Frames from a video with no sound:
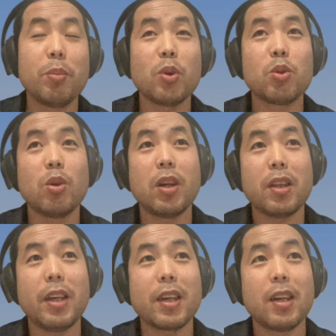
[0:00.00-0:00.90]
我们都
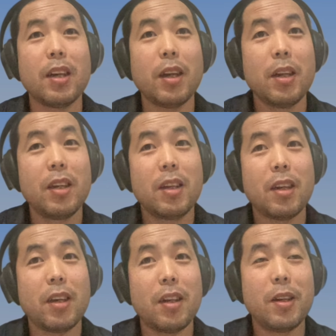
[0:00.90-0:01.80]
说那个，
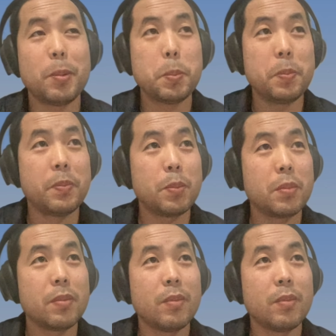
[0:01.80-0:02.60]
嗯，